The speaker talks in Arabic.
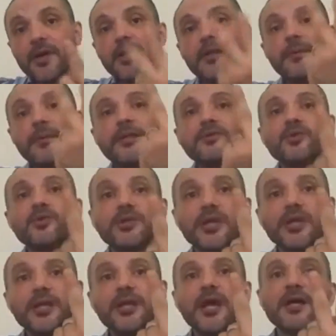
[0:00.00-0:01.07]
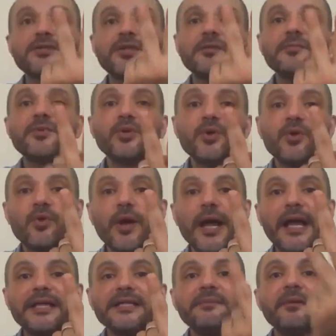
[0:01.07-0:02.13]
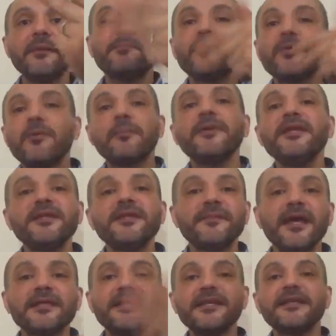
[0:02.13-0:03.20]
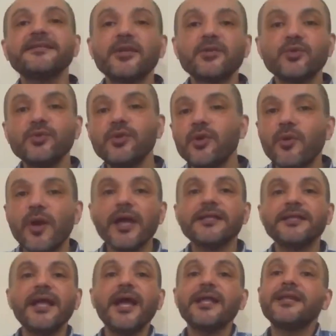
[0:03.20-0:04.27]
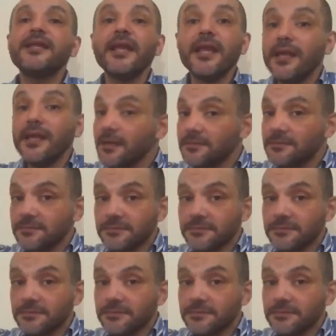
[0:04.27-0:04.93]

يبقى انتوا اتنين هختار منكم واحد يبقى البروبابيلتي بتاعت ان انت تكون الواحد ده قد ايه؟